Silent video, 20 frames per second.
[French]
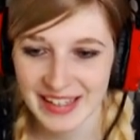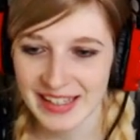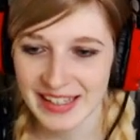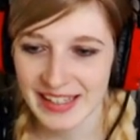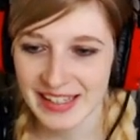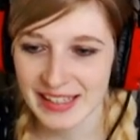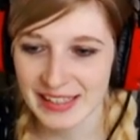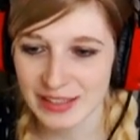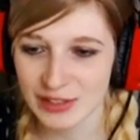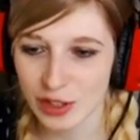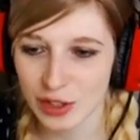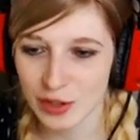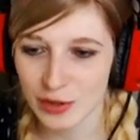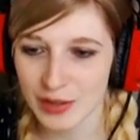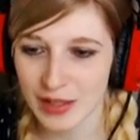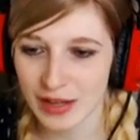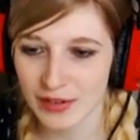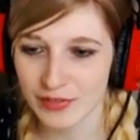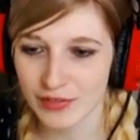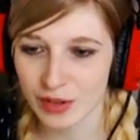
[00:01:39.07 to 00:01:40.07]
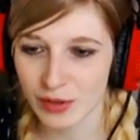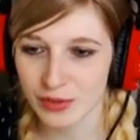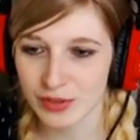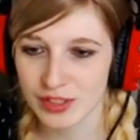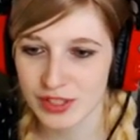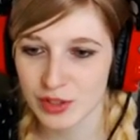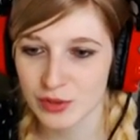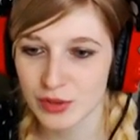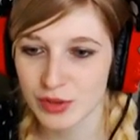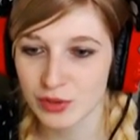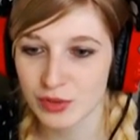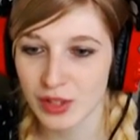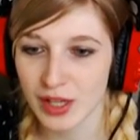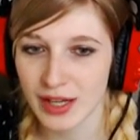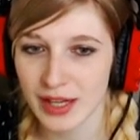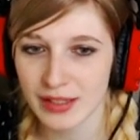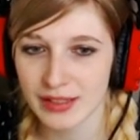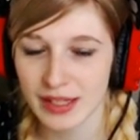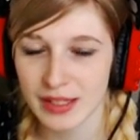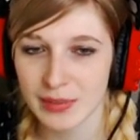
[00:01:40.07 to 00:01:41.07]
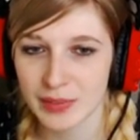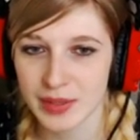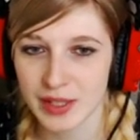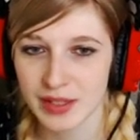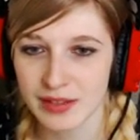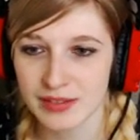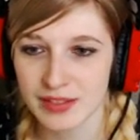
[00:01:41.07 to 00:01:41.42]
Est-ce que lui, il a faim aussi Lui, tout a l'air d'aller bien, c'est